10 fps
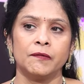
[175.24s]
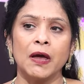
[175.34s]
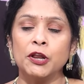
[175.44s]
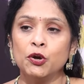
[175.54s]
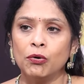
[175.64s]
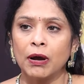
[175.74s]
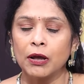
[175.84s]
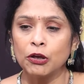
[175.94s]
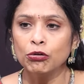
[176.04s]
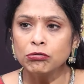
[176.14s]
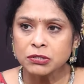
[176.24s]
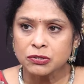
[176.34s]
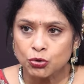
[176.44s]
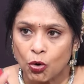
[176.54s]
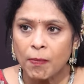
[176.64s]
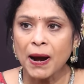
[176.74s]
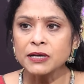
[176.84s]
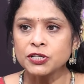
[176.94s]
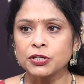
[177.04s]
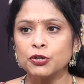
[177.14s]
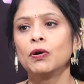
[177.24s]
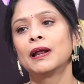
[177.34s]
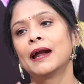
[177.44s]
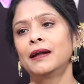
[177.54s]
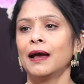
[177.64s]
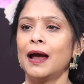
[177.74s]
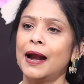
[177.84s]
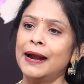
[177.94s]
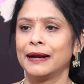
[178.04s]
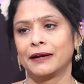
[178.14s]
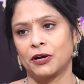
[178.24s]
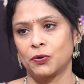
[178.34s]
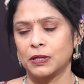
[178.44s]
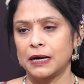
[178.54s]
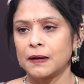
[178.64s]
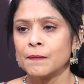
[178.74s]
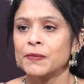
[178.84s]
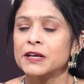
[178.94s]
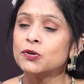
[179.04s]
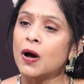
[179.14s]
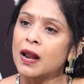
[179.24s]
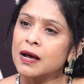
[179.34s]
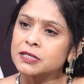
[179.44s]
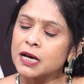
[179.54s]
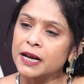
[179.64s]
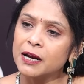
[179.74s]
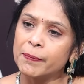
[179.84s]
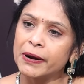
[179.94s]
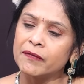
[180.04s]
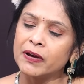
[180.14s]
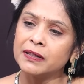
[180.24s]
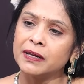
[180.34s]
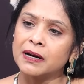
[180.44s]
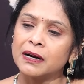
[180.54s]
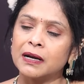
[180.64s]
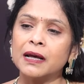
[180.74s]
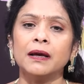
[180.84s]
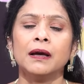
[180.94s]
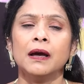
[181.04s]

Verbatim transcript: వెన్ యూ యూజ్ సో మచ్ యూ విల్ గెట్ ఎడిక్టెడ్ టు దట్ సో అలా జరిగినప్పుడు ఏమైంది అని అంటే